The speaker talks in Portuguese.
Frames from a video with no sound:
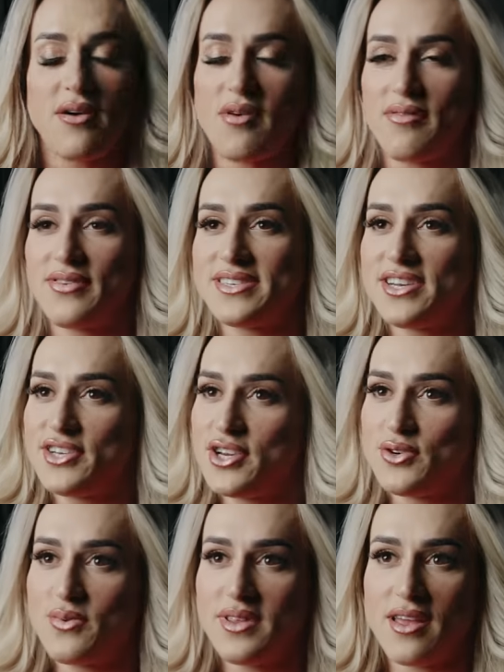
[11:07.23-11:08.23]
não é fazer
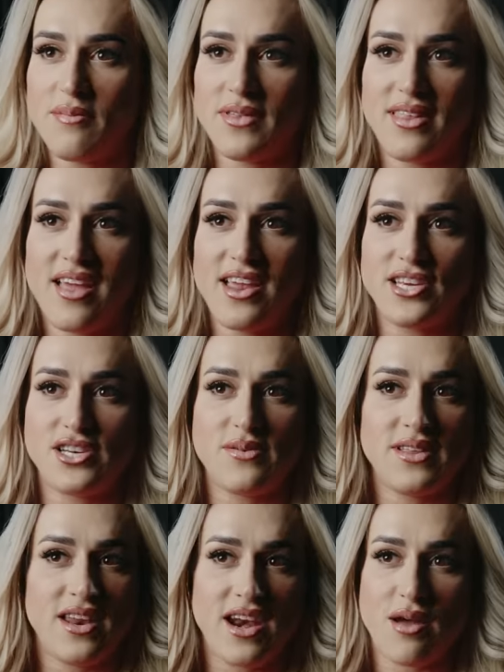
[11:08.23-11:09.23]
jejum intermitente, não
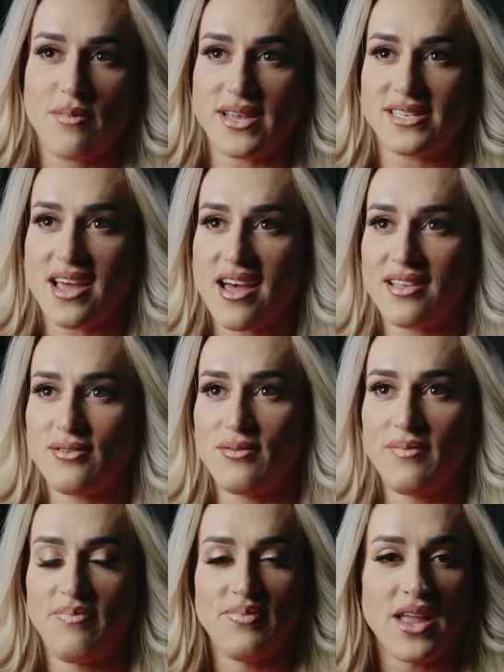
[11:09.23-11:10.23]
é treinar pesado,